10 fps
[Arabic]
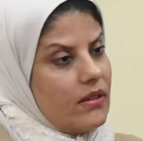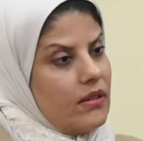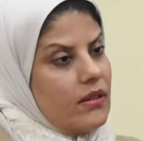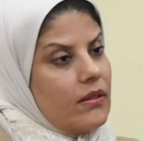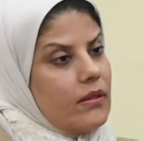
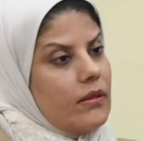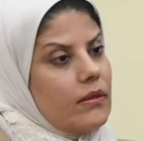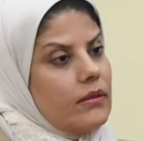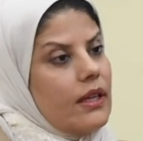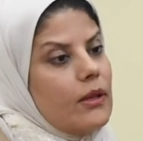آه،
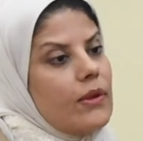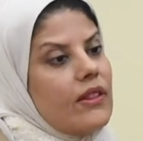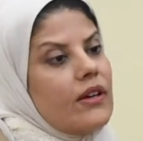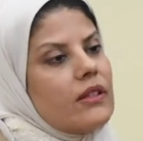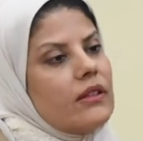يعني
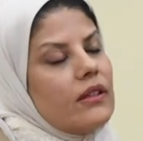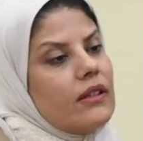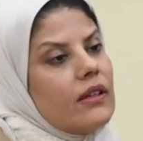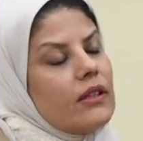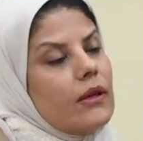بالذات
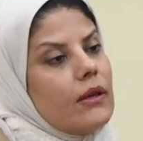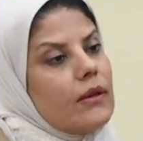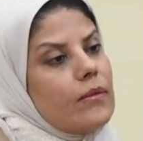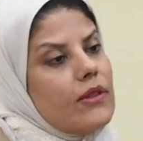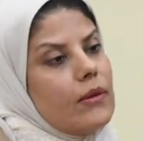عندي انا
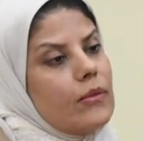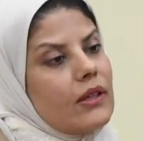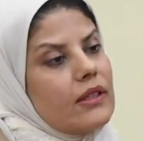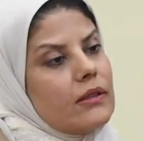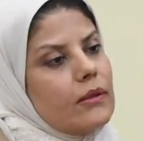مثل ما
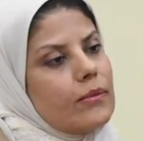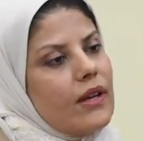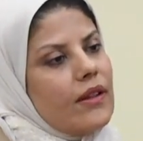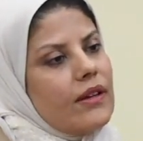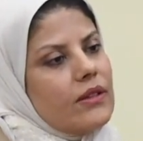قلت
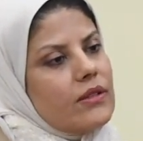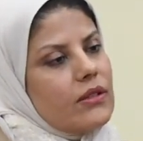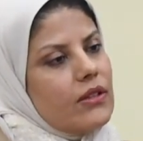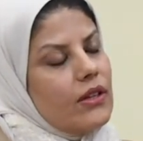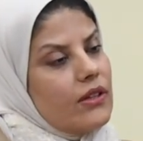مرضى
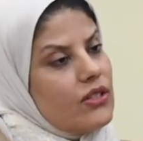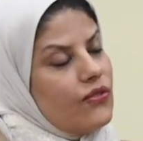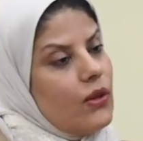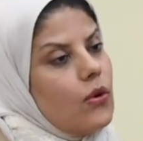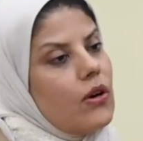الصداع
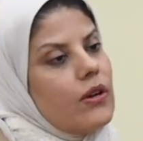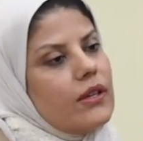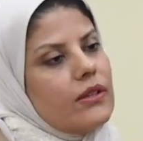النصفي وايد